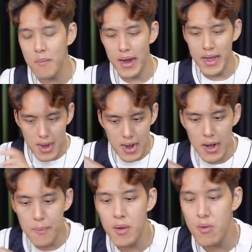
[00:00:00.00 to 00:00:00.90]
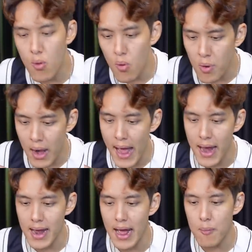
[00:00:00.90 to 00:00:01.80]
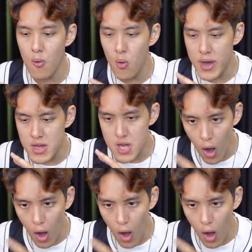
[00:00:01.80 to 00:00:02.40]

อันนี้คือพรีวิวคู่แรกนะครับ คู่ที่